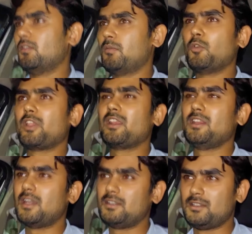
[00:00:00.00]
और बुकिंग
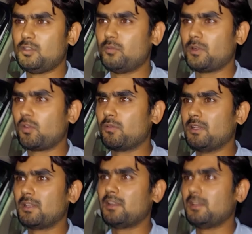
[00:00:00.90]
नहीं आती थी ऊबर को
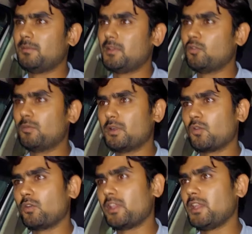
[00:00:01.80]
बंद करने पे ऊबर
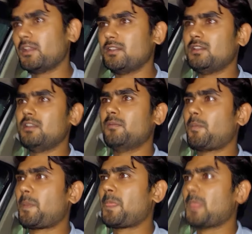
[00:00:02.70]
को की आती
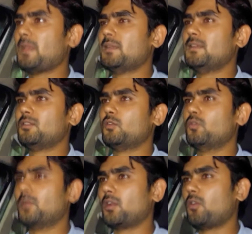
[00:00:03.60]
थी
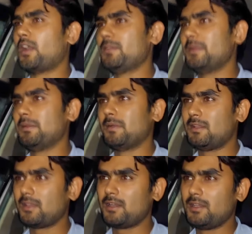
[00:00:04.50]
ऊबर को आज मैंने
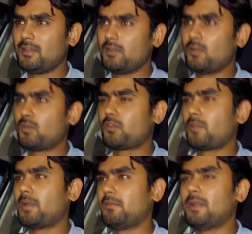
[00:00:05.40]
बंद करी और उसके
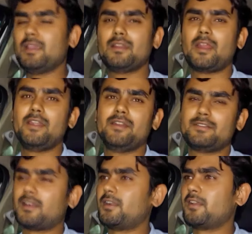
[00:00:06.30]
बाद भाई राइड
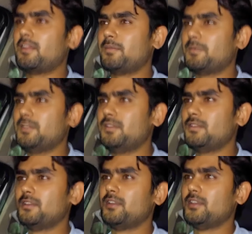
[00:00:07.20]
स्टार्ट करी
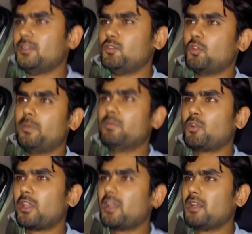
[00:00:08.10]
अपनी जो भी
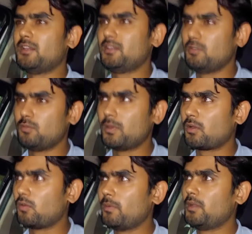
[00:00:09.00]
बुकिंग आ रही थी ऊबर
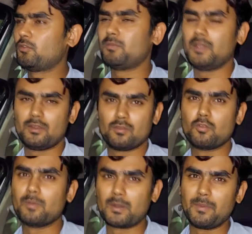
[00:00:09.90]
को में उसमें
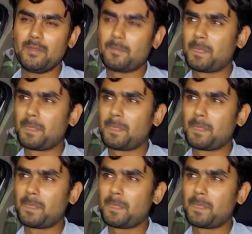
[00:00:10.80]
ऊबर में